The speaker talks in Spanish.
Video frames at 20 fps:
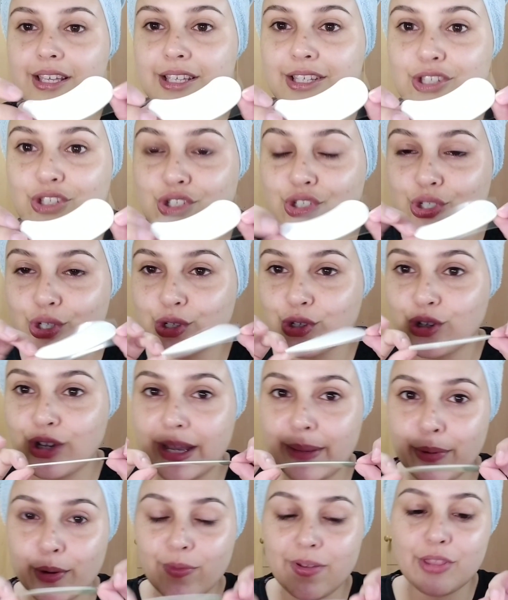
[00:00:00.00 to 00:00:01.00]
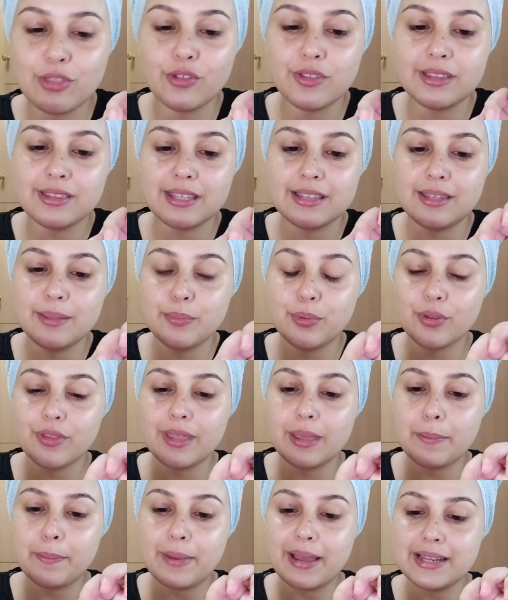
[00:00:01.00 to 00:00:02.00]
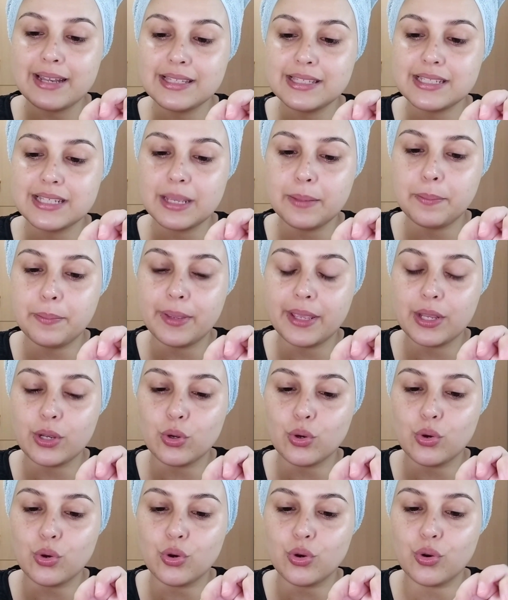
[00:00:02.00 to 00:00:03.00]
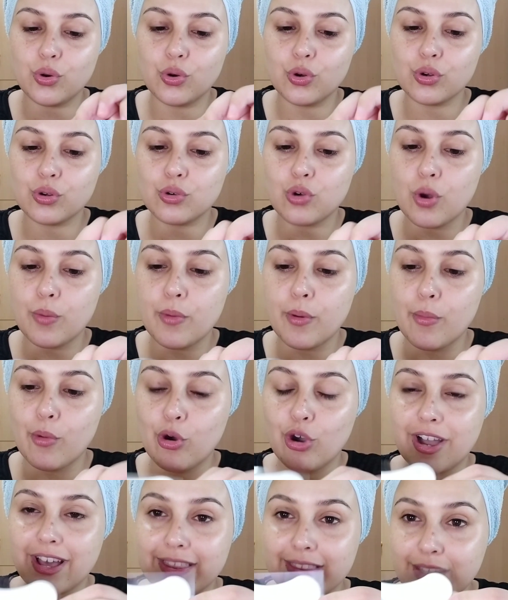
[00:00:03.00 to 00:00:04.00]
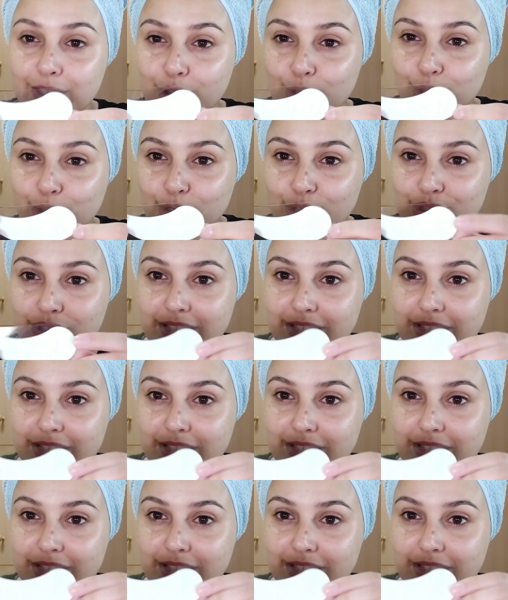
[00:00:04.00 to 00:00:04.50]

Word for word: Yo he probado de este tipo de parches, pero como mojaditos.